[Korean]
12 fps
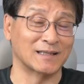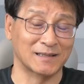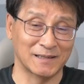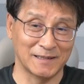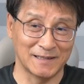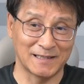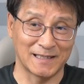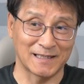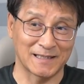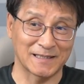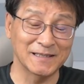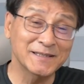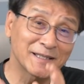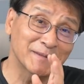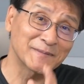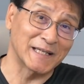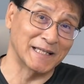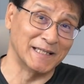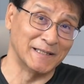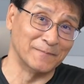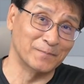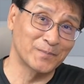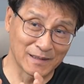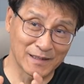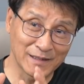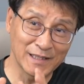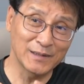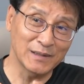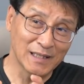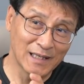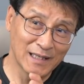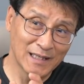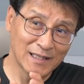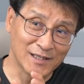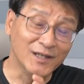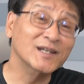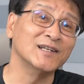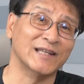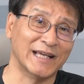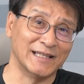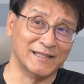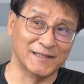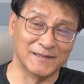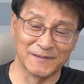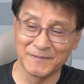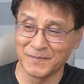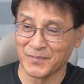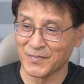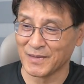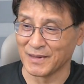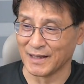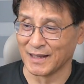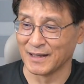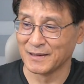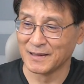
그 이제 끈처럼 생긴 끈이 연결돼 있는 예,